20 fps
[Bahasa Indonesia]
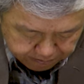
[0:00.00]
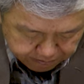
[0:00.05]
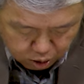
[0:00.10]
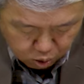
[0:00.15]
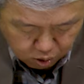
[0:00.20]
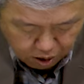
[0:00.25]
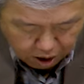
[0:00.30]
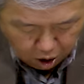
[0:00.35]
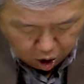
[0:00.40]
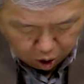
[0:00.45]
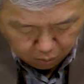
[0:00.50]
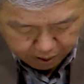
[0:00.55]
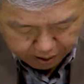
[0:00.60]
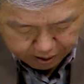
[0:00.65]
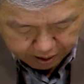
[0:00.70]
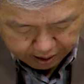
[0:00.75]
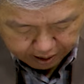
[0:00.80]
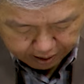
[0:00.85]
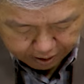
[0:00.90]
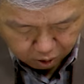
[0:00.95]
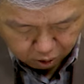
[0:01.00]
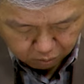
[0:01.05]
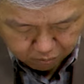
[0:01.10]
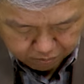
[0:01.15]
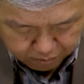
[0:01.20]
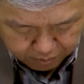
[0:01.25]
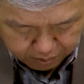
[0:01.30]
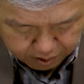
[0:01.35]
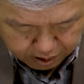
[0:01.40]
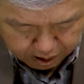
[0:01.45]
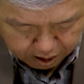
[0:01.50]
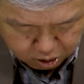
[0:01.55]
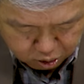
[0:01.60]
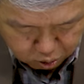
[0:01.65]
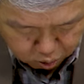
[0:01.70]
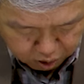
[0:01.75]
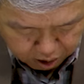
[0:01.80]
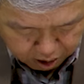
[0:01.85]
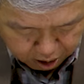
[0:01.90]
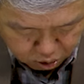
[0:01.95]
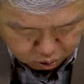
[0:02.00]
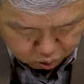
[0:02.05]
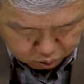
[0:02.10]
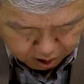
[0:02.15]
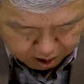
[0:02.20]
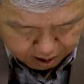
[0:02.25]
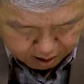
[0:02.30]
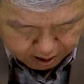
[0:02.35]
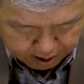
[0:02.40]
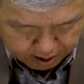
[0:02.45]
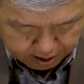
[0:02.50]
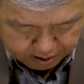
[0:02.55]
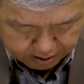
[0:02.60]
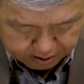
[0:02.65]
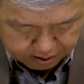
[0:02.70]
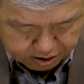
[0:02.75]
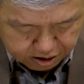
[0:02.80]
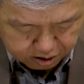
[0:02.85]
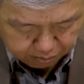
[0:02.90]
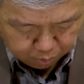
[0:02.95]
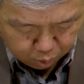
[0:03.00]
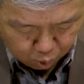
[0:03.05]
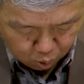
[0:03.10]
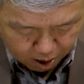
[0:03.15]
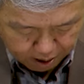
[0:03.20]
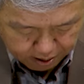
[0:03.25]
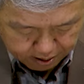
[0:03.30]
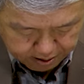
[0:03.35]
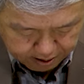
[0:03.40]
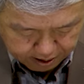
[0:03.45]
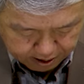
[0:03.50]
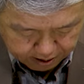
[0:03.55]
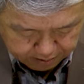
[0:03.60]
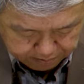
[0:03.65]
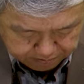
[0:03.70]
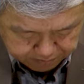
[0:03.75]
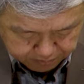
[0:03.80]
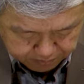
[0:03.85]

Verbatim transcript: Juga Obed Edom dan saudara-saudara sepuaknya